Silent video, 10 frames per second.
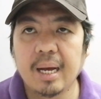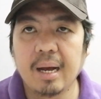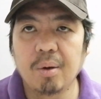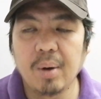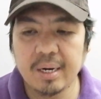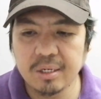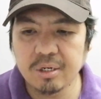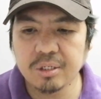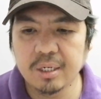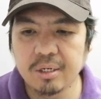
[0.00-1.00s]
uh,
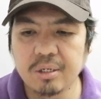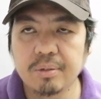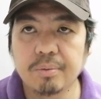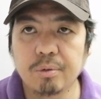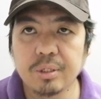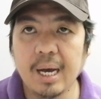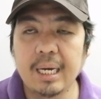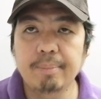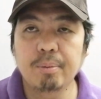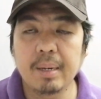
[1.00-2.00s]
warriors ano kung
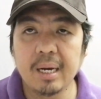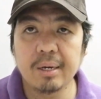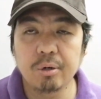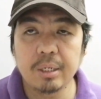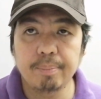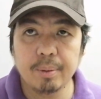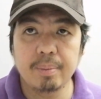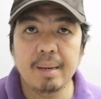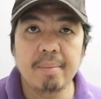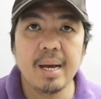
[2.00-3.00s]
sakali pong magkaroon ng
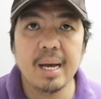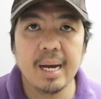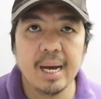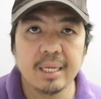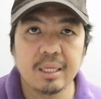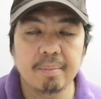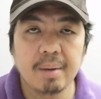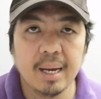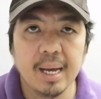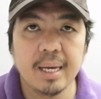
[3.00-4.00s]
problema ang ating
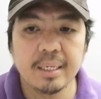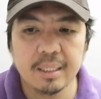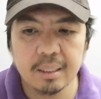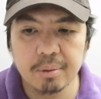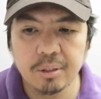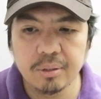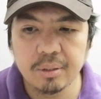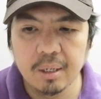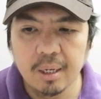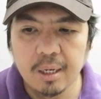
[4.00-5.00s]
mga ibon
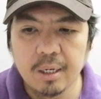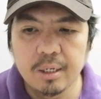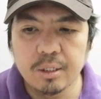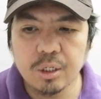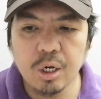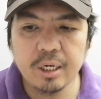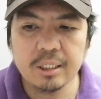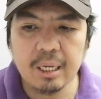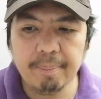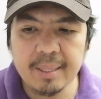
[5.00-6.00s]
so
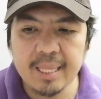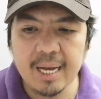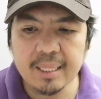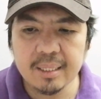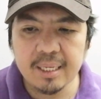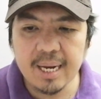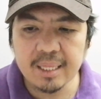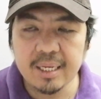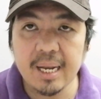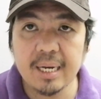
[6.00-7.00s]
isipin natin,
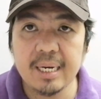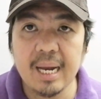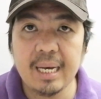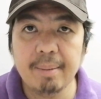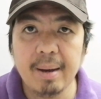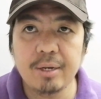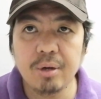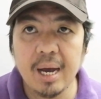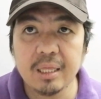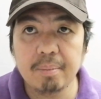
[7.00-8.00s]
natin ang nilalaman
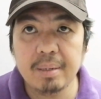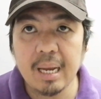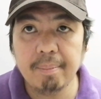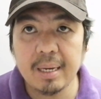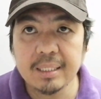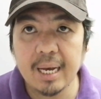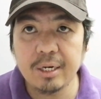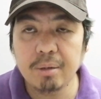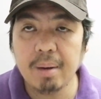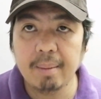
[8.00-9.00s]
ng ating
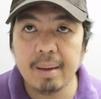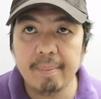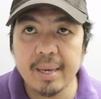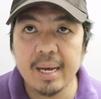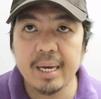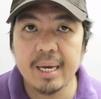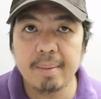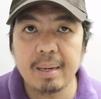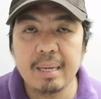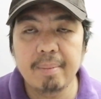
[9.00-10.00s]
binabasa ano baka mamaya
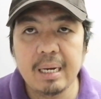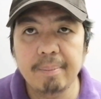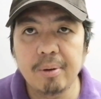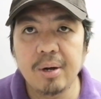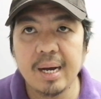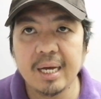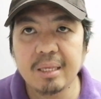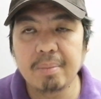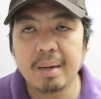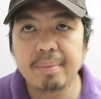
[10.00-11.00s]
eh mali-mali po ang
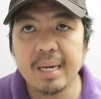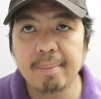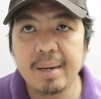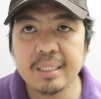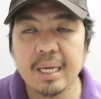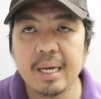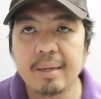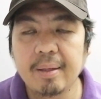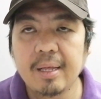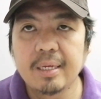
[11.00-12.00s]
ating mga
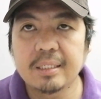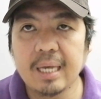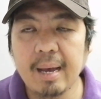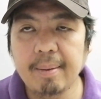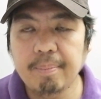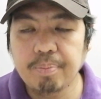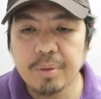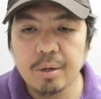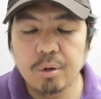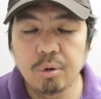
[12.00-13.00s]
binabasa sa
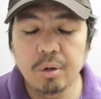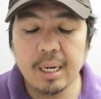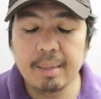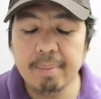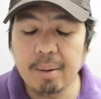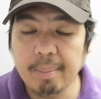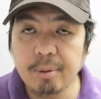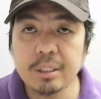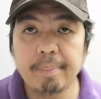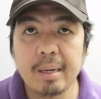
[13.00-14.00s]
kung, halimbawa
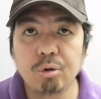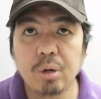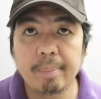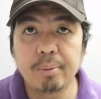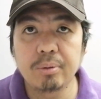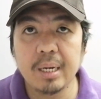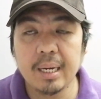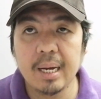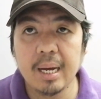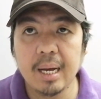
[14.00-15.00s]
po sa pagkuha po
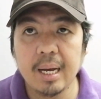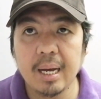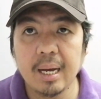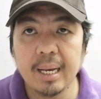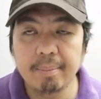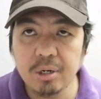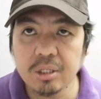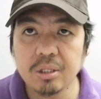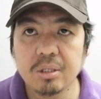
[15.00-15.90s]
ng uh, gamot.